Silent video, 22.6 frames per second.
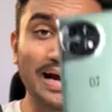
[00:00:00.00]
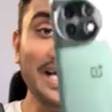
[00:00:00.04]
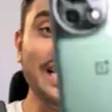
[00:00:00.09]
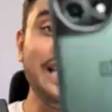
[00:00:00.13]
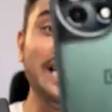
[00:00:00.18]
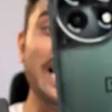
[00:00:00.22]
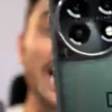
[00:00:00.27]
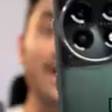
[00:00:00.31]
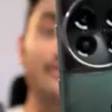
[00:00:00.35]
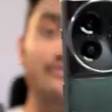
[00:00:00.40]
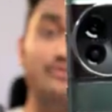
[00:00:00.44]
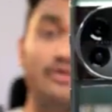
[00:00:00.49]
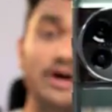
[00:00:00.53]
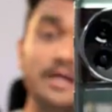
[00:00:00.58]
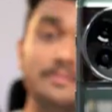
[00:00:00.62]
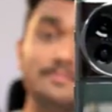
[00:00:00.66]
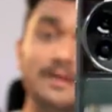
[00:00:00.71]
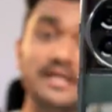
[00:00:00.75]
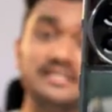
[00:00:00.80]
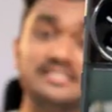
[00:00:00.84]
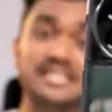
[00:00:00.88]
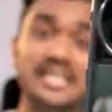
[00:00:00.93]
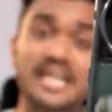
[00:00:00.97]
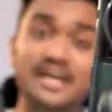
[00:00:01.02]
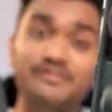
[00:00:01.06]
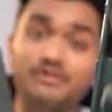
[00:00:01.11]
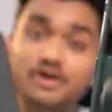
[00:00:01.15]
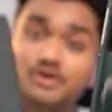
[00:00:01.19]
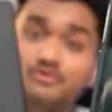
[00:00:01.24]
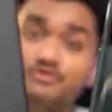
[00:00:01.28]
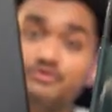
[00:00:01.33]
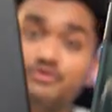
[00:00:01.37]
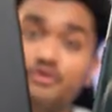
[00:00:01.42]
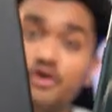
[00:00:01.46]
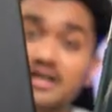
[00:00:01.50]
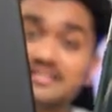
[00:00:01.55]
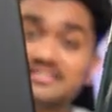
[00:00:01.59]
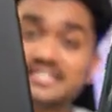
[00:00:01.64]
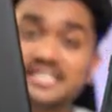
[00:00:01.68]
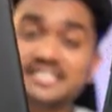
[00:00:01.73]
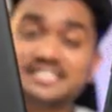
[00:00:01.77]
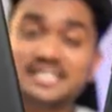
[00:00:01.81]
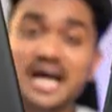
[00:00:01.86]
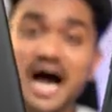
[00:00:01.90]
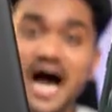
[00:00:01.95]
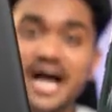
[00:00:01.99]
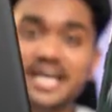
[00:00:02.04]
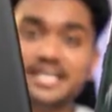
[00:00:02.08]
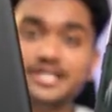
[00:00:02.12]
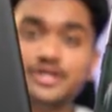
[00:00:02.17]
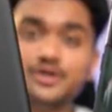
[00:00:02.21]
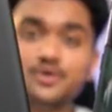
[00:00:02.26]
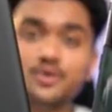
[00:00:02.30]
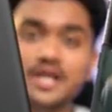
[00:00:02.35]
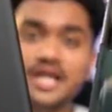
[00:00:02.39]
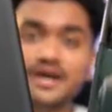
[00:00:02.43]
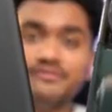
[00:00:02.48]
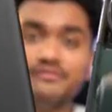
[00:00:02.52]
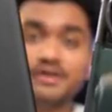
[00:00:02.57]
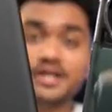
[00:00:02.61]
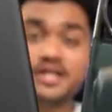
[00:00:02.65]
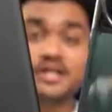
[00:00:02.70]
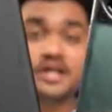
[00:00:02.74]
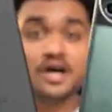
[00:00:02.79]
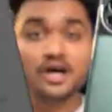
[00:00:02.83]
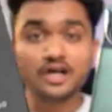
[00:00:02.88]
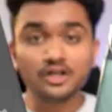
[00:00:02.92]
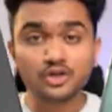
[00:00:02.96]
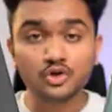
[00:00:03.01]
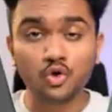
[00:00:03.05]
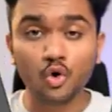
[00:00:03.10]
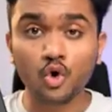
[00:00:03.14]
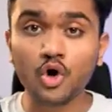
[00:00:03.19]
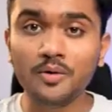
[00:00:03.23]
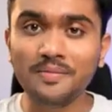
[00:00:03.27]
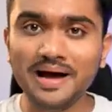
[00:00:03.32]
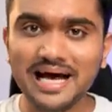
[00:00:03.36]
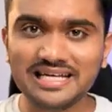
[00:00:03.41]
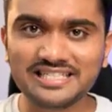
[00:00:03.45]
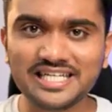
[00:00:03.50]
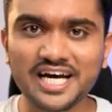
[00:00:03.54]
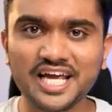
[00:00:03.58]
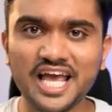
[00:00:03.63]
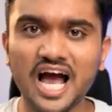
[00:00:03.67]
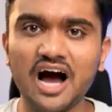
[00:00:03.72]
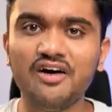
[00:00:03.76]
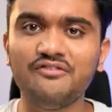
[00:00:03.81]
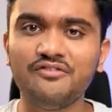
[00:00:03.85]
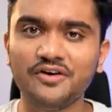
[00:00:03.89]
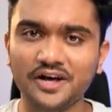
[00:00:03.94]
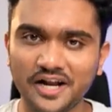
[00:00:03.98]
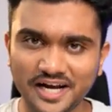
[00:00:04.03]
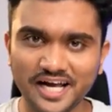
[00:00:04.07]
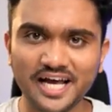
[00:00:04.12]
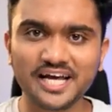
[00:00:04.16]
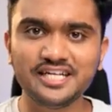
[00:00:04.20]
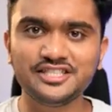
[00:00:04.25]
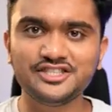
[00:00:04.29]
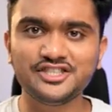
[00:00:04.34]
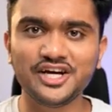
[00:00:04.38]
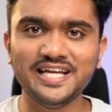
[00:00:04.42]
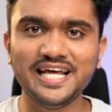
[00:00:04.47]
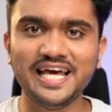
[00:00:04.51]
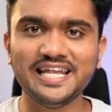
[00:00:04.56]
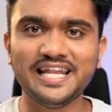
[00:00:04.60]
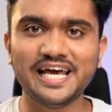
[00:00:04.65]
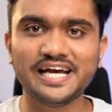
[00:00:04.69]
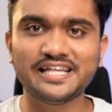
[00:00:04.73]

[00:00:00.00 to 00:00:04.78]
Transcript: भाई यह है वन प्लस इलेवन वर्सेस आई क्यू इलेवन दोनों में ऐसा क्या फर्क है चलिए